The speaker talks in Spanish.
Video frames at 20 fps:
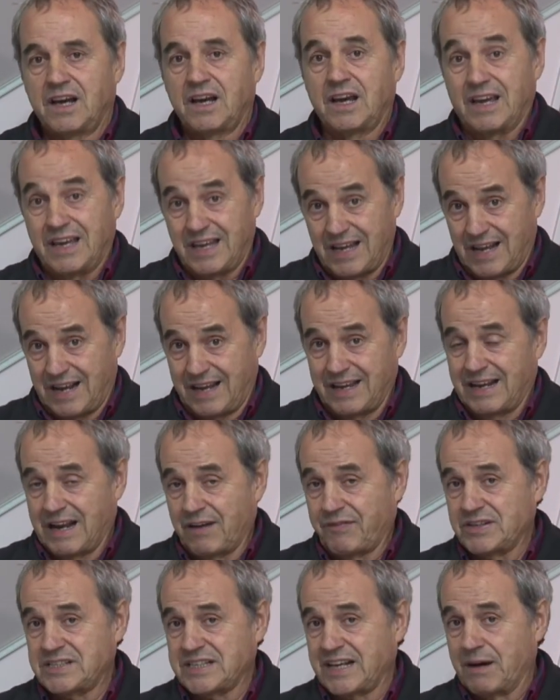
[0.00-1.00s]
Y, la
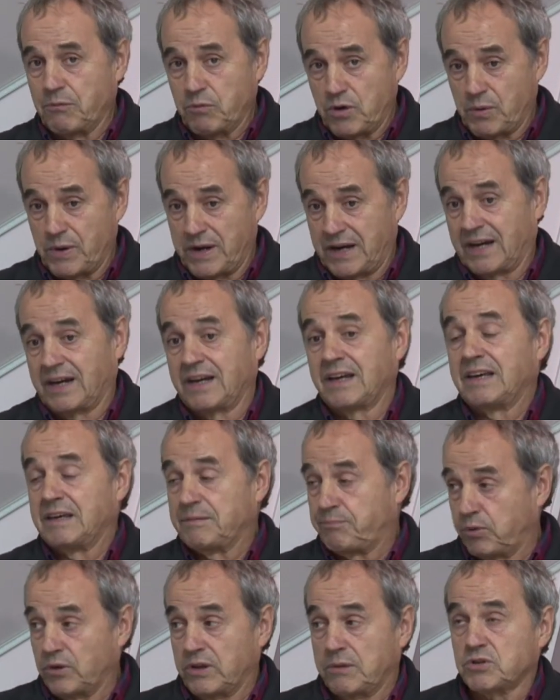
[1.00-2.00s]
fecha era muy buena y
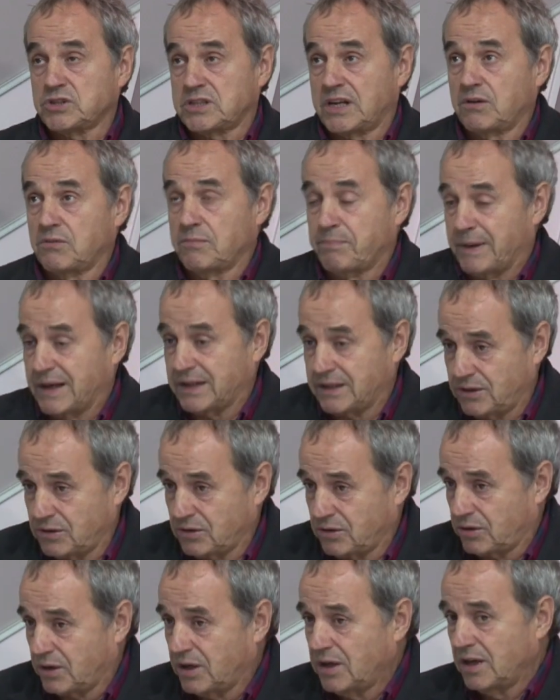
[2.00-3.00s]
pudimos tener un
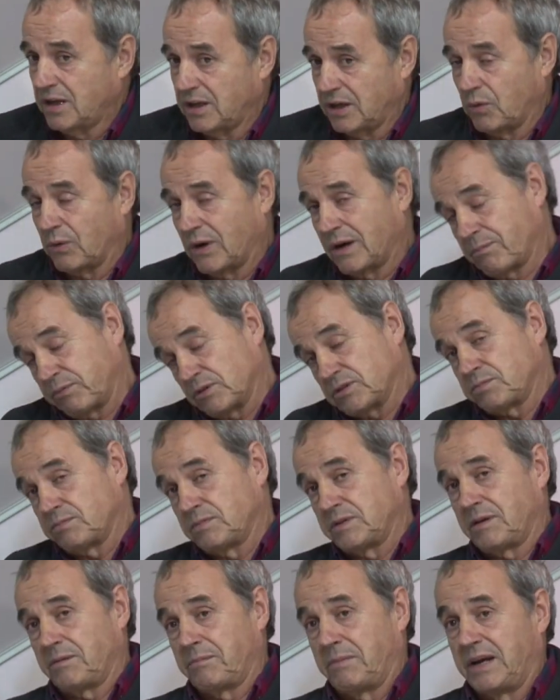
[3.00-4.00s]
partido, igual, pues
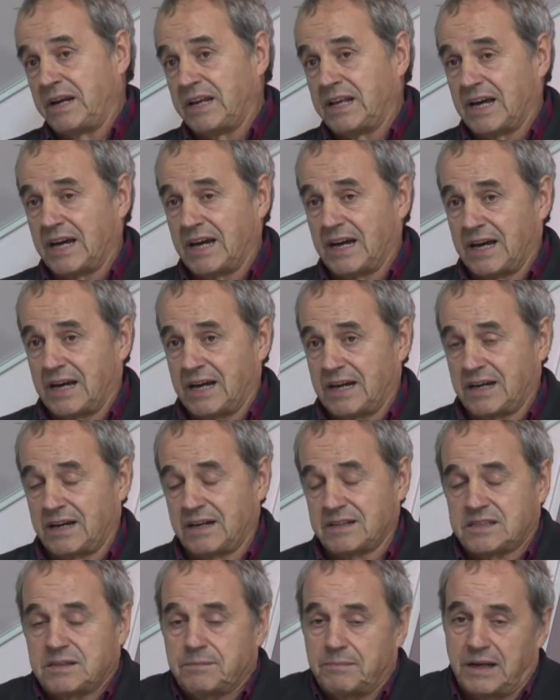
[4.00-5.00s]
eh, venía,
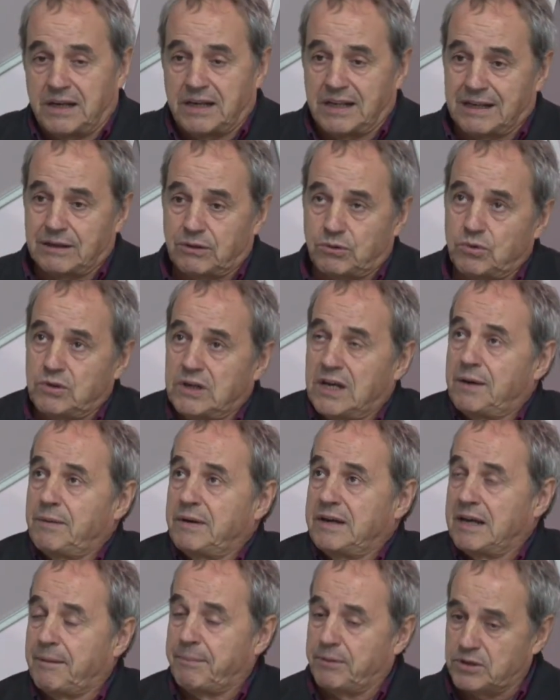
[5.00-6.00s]
sí, venía Altuna,
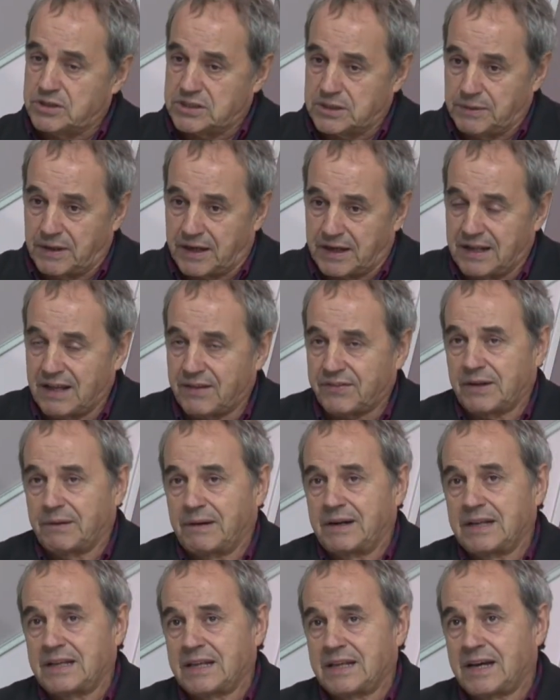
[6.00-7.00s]
venía Pioche, Berría,
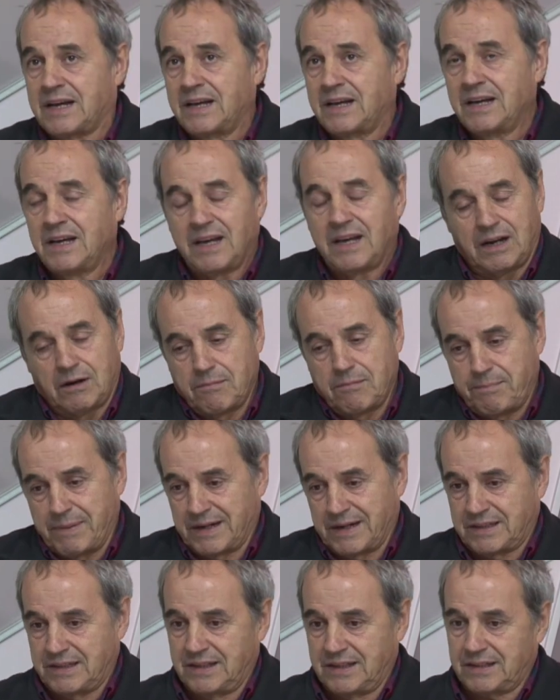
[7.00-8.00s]
Zabaleta, era un
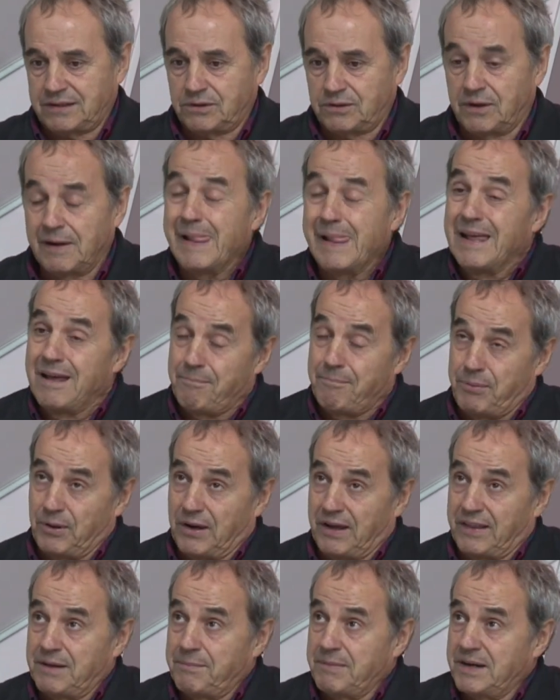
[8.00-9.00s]
partidazo. Pero
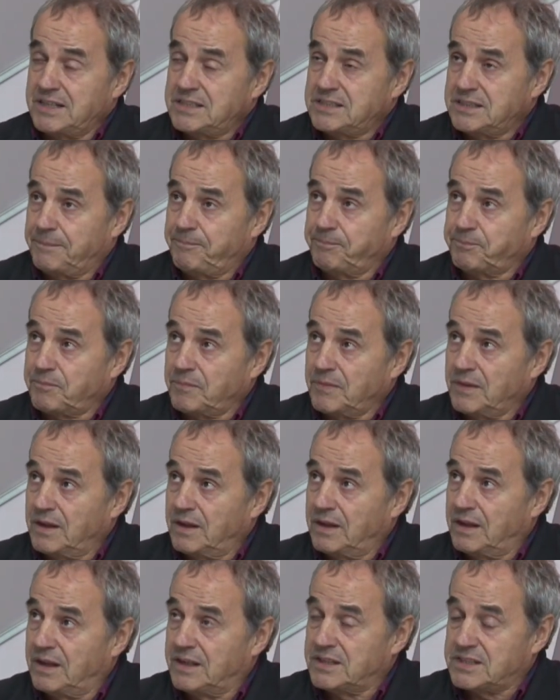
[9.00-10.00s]
además
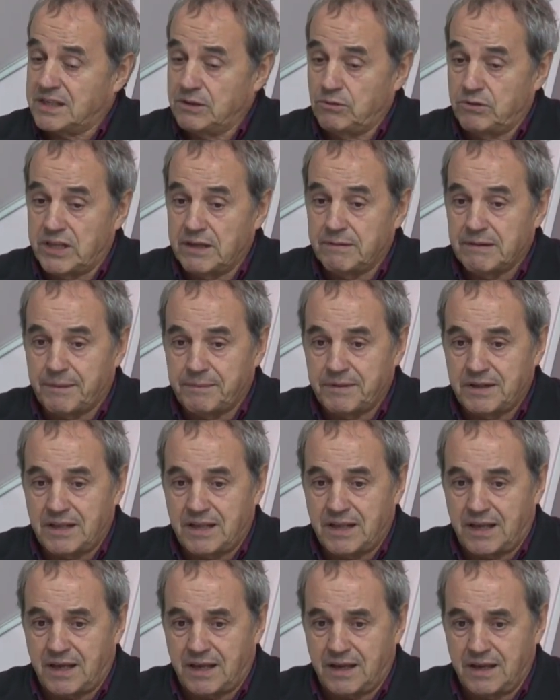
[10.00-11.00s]
es que
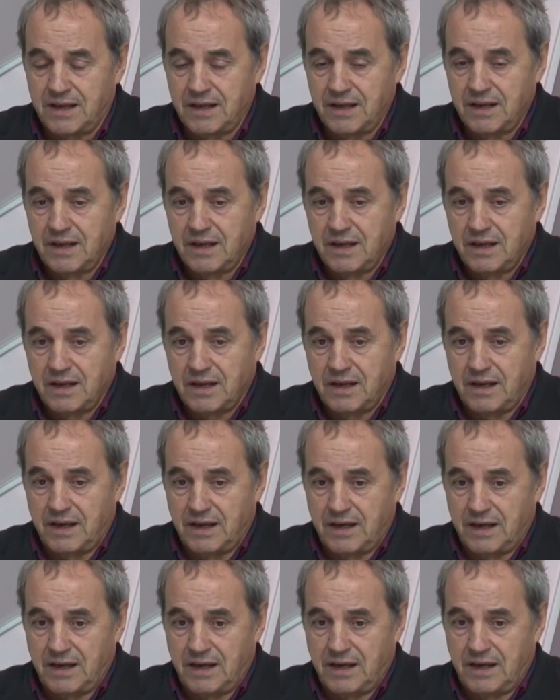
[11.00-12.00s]
últimamente
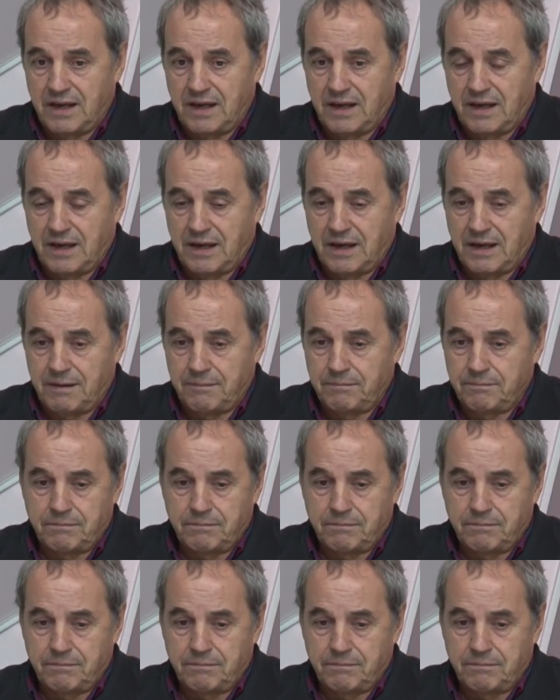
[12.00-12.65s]
eh,